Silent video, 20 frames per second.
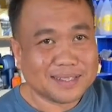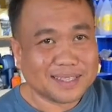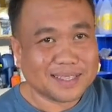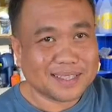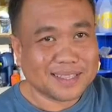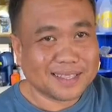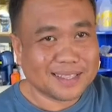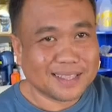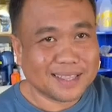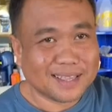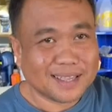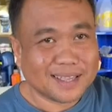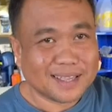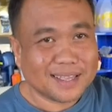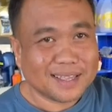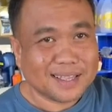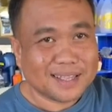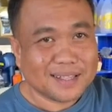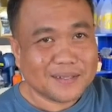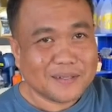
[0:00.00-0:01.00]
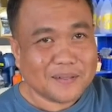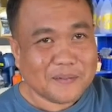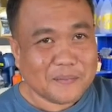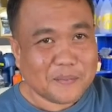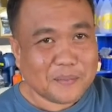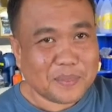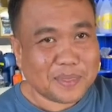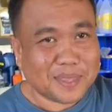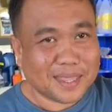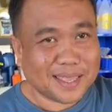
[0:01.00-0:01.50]
กระถิ่
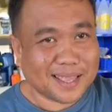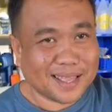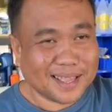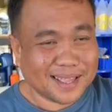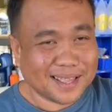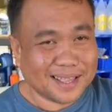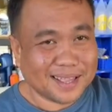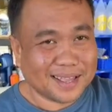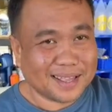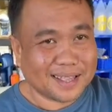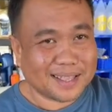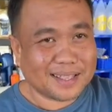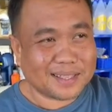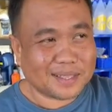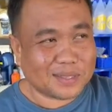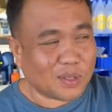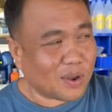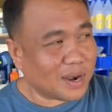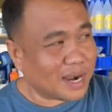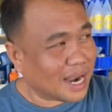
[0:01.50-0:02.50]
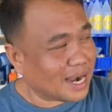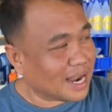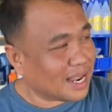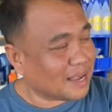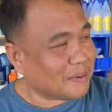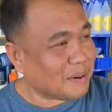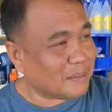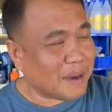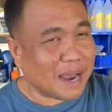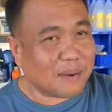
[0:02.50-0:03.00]
นต้นเท่าไหร่อ่ะต้นนั้นน่า
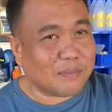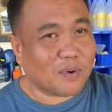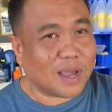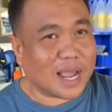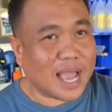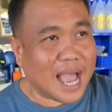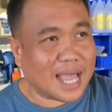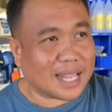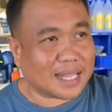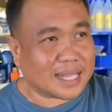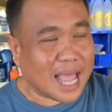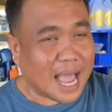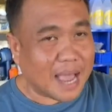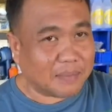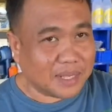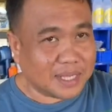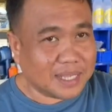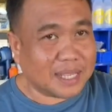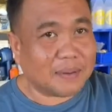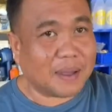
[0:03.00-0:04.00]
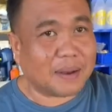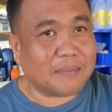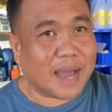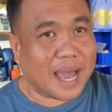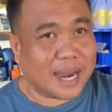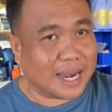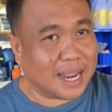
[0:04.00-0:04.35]
จะประมาณมูลค่า 3-4 พันบาท